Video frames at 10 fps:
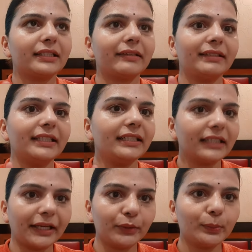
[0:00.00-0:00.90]
सेवेंटी
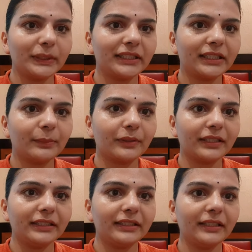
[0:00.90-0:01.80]
नाइन रुपीज़ की
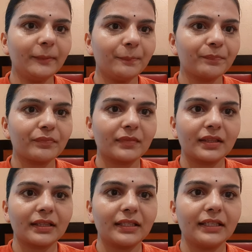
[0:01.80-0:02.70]
पड़ी थी
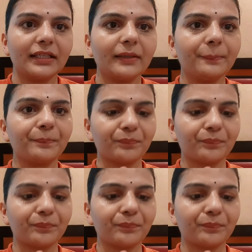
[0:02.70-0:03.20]
ठीक है